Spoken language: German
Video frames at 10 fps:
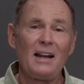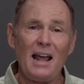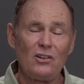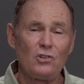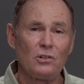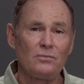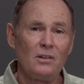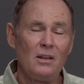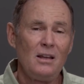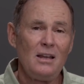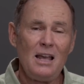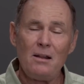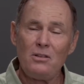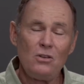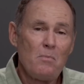Natur oder Sie kämpfen
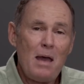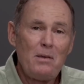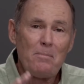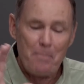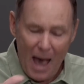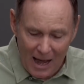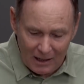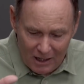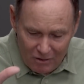um Ihre Gesundheit.